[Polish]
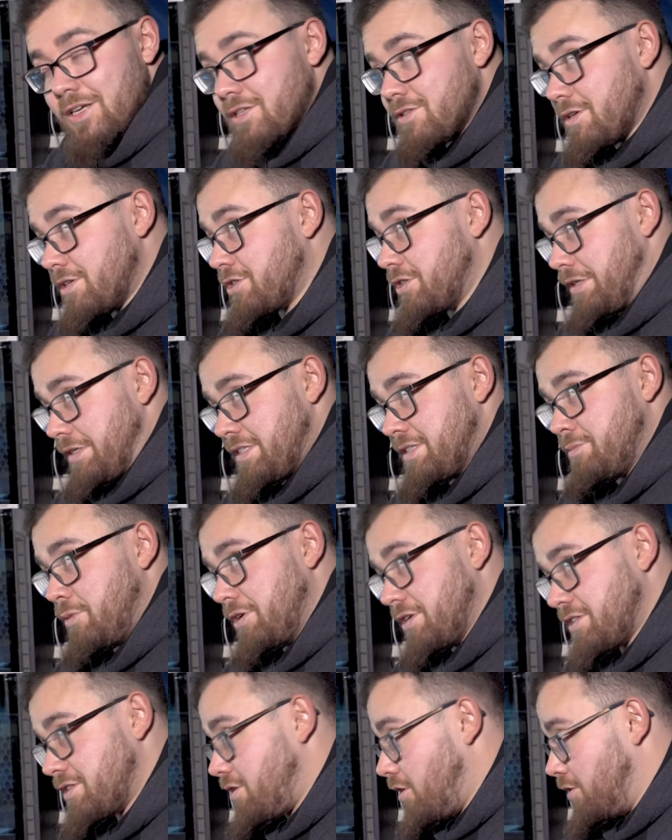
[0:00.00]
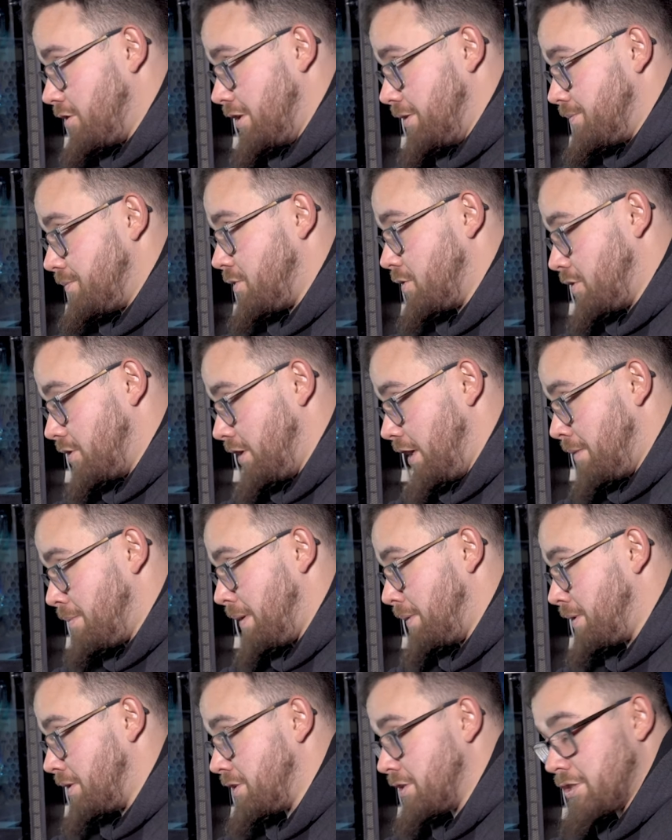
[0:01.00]
Słuchajcie, z mojej strony to tyle.
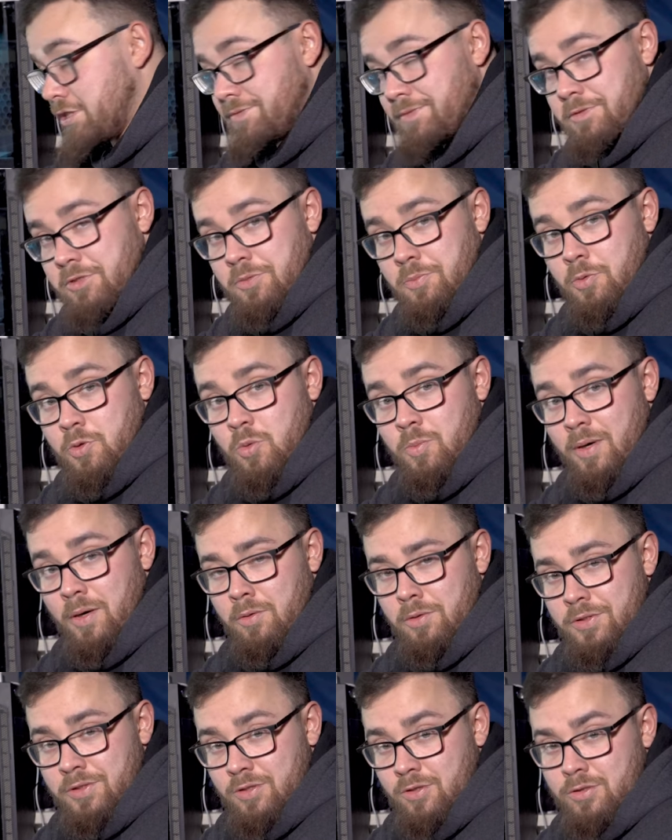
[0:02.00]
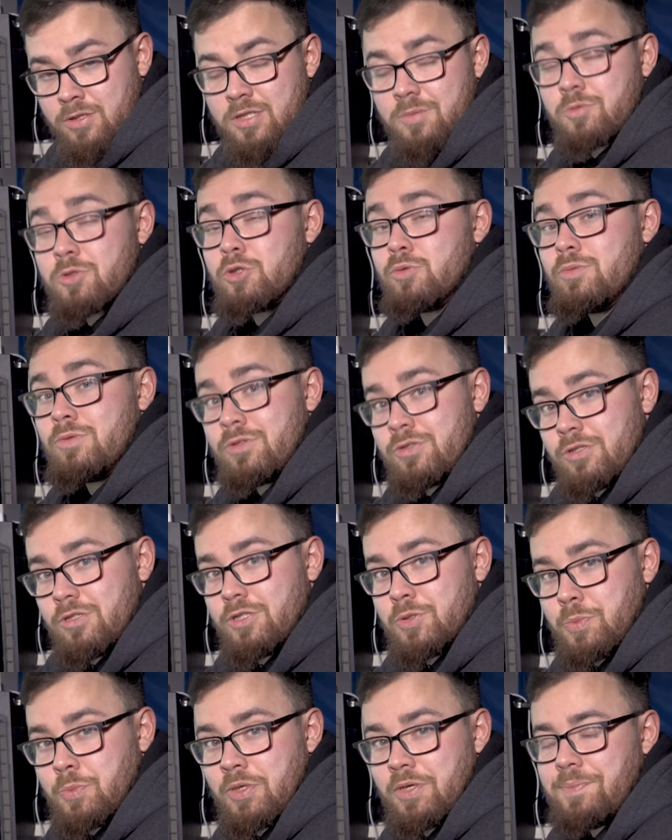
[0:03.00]
Mam nadzieję, że Wam się podobało i troszkę
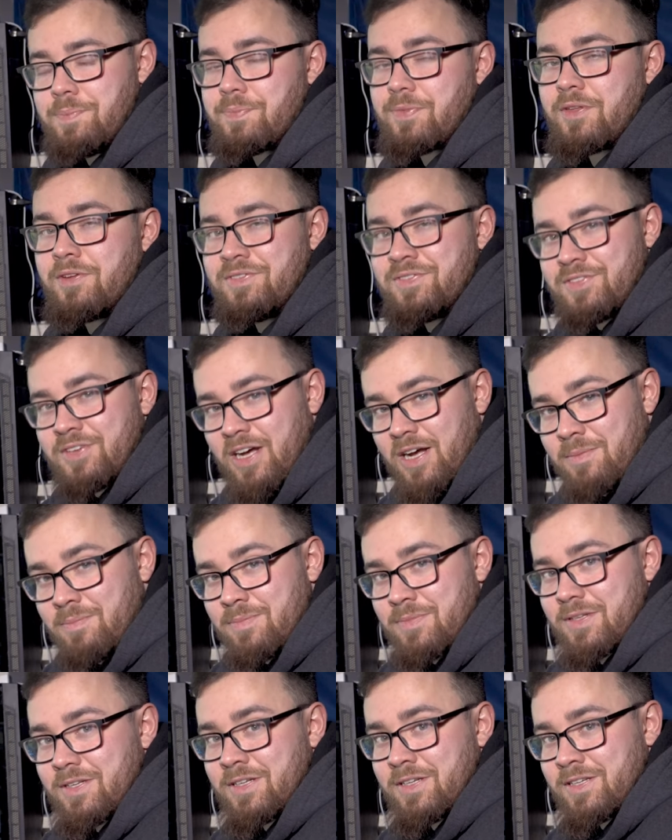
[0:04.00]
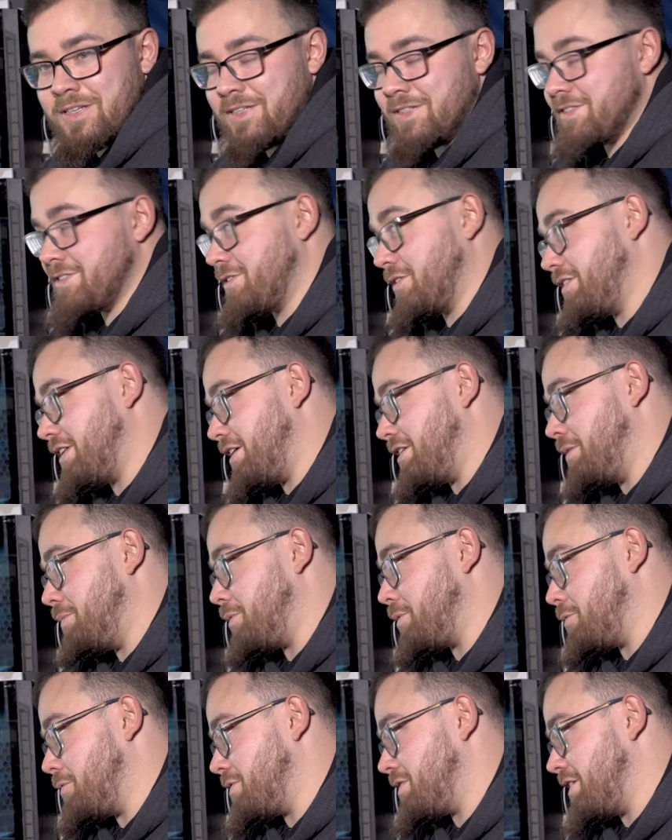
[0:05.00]
przybliżyliśmy Wam, e, co dani
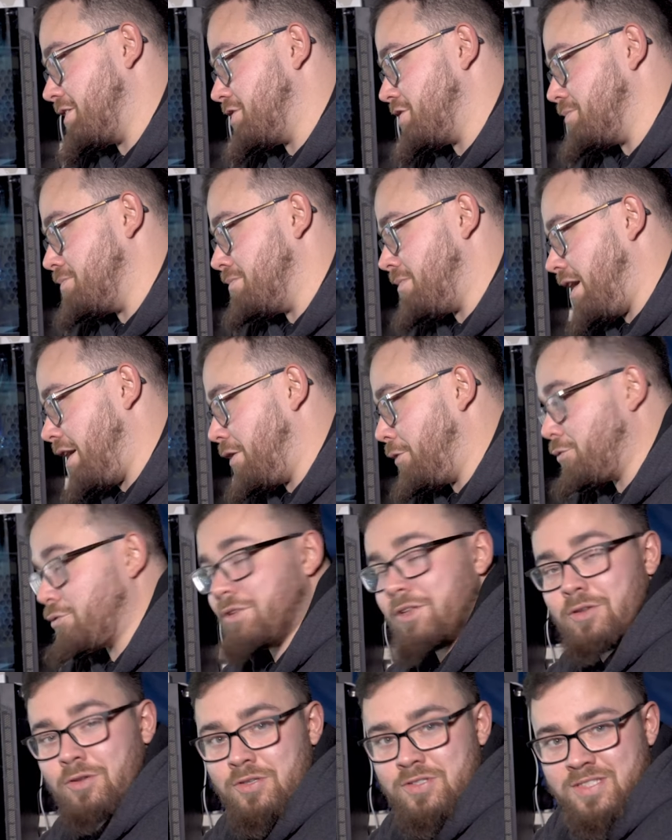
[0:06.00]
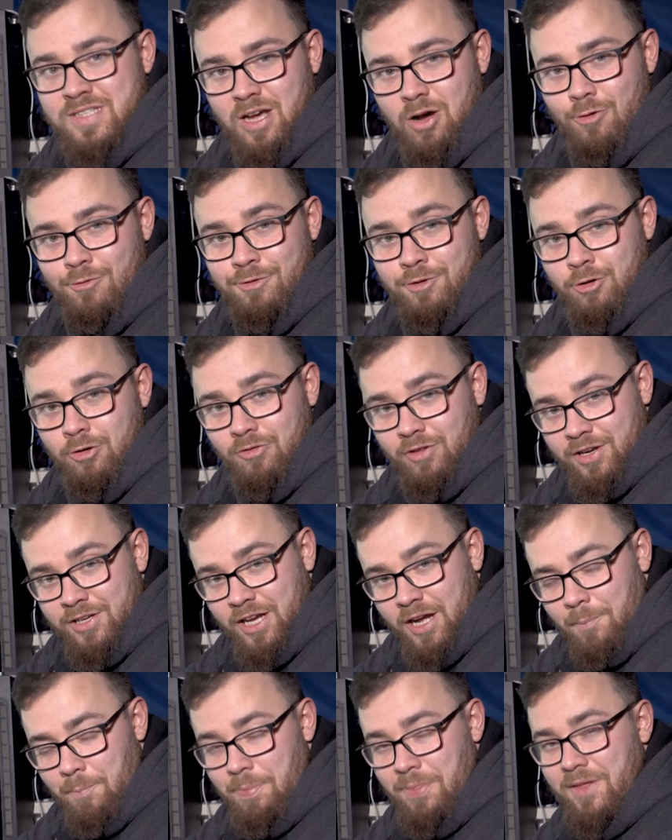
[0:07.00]
producenci mają tutaj do
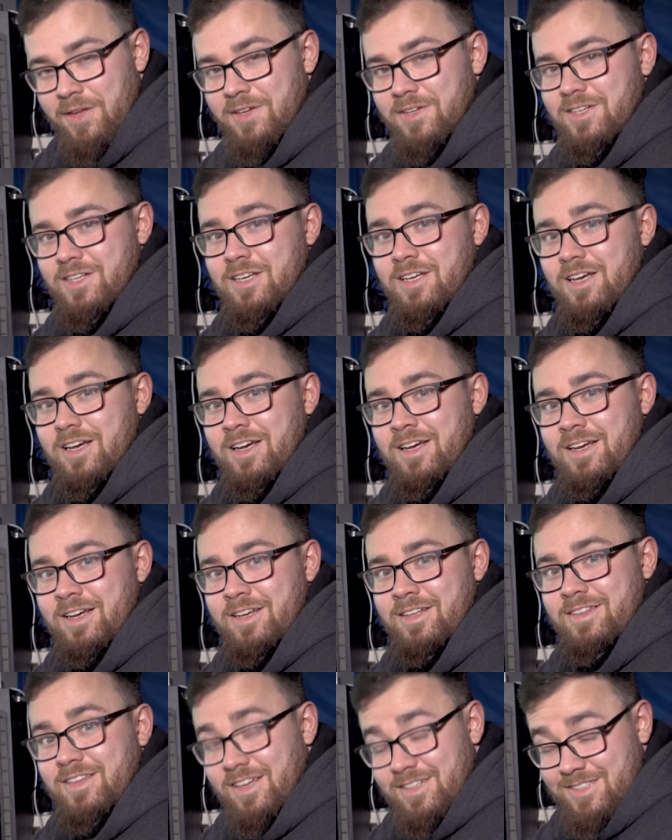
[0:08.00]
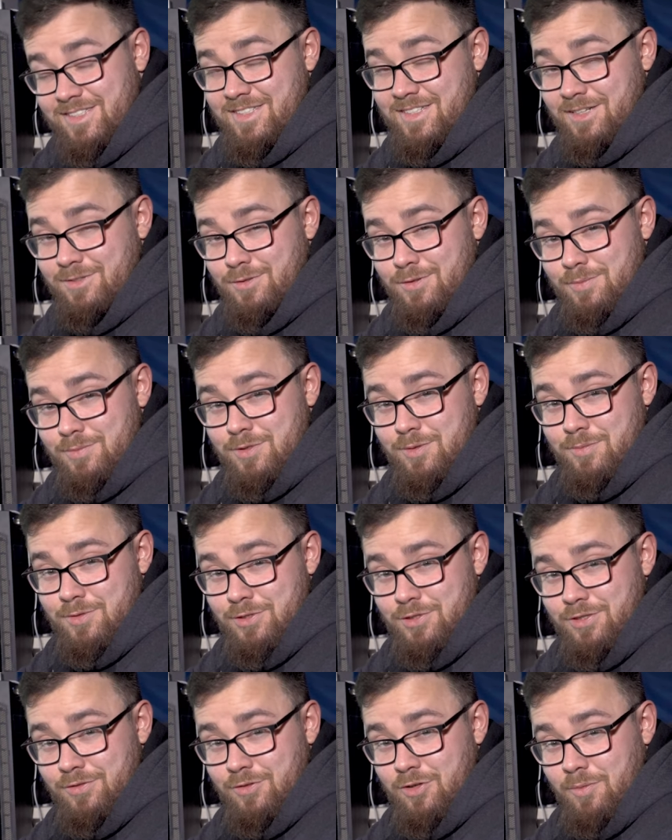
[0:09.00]
zaoferowania. E, dajcie znać o tym, co
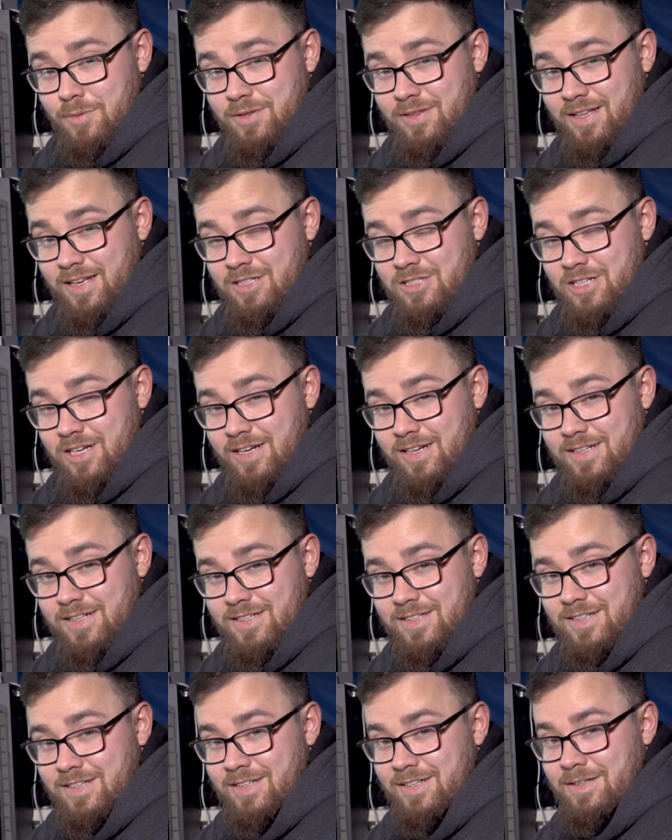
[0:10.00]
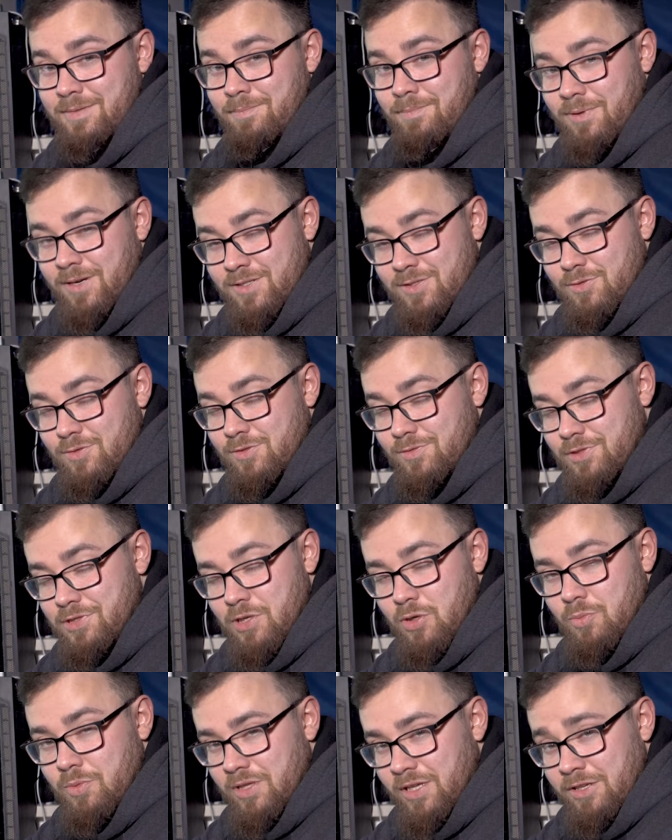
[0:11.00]
myślicie w komentarzach. E, bardzo
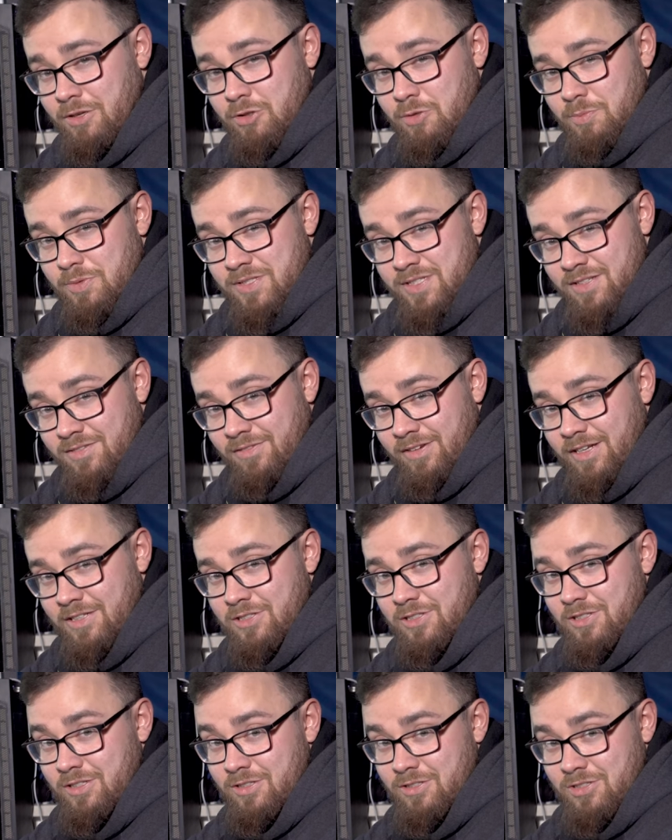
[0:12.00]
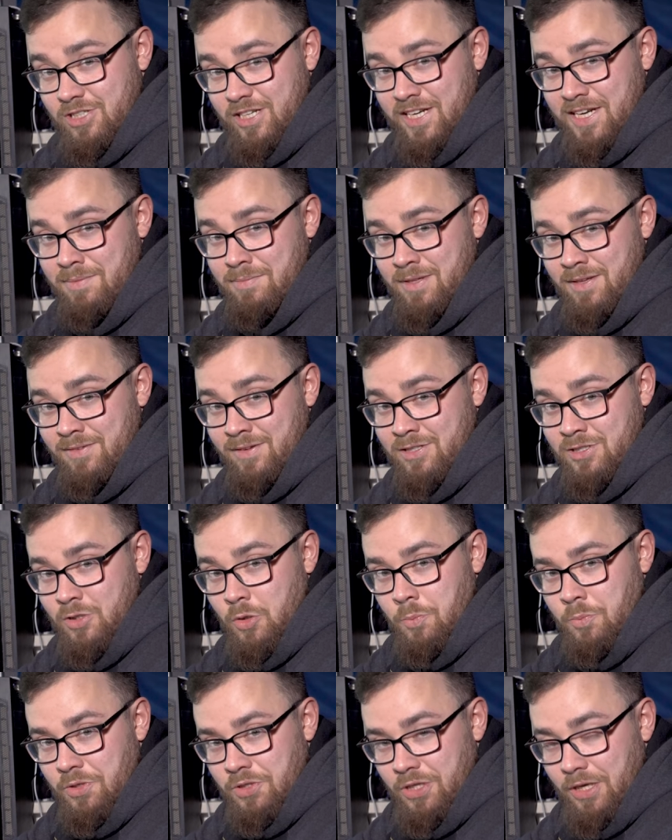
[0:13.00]
oczywiście lubię na nie odpisywać i czekam na Wasze
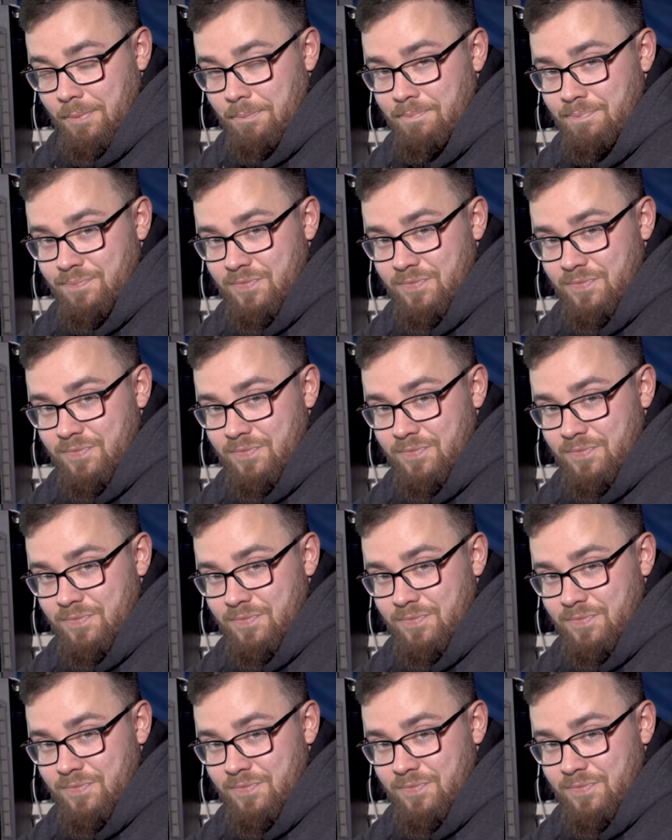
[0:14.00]
opinie.